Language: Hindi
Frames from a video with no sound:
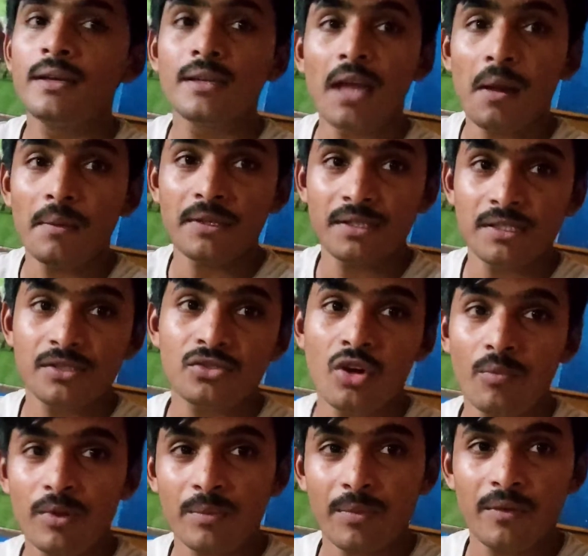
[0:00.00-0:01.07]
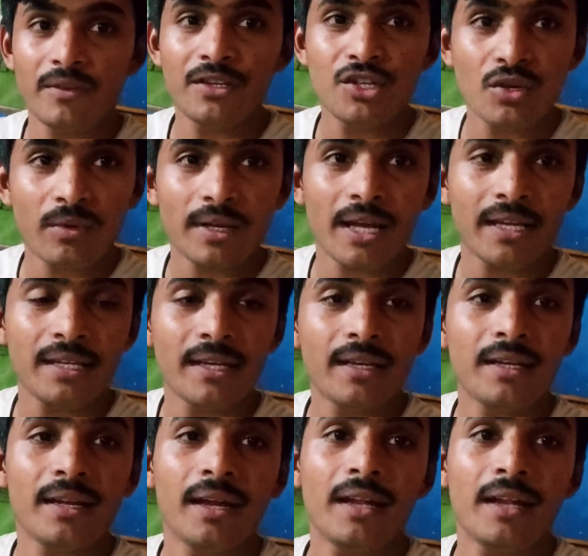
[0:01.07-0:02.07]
कि आप इस टॉपिक पे वीडियो बनाइए